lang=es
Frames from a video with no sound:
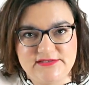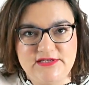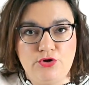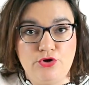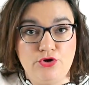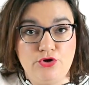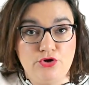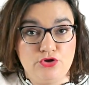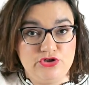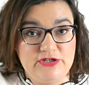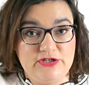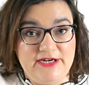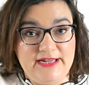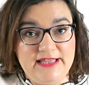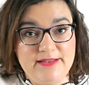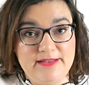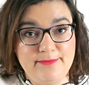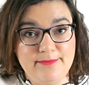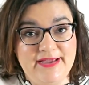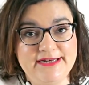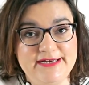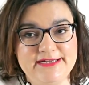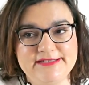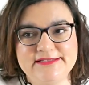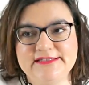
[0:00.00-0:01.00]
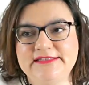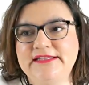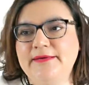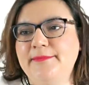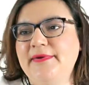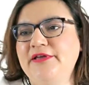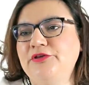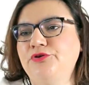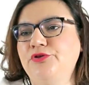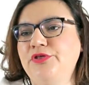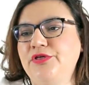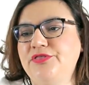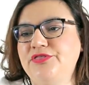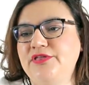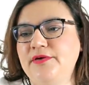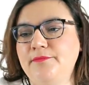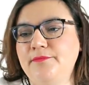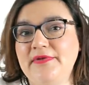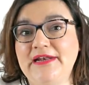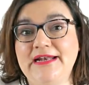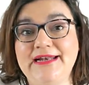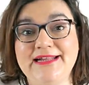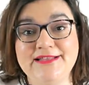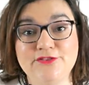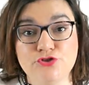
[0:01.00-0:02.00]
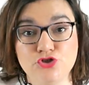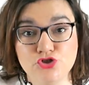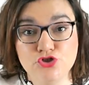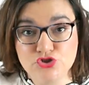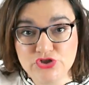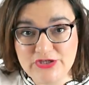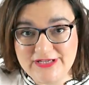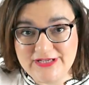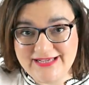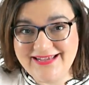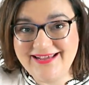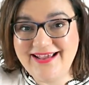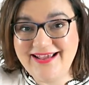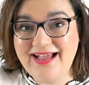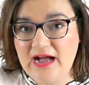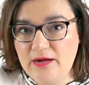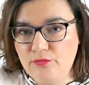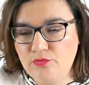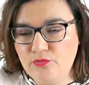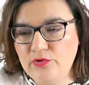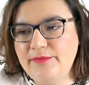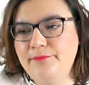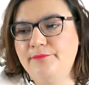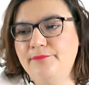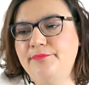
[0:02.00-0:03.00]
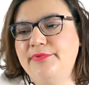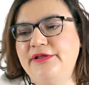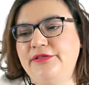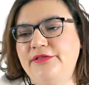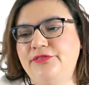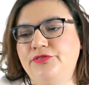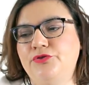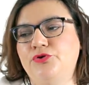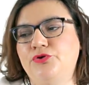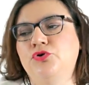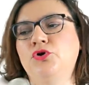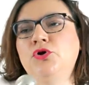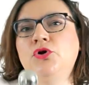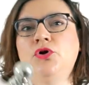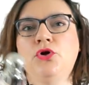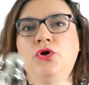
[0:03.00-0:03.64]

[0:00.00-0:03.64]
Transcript: Y lo encontráis además en este tamaño de 100 mililitros y a buen precio.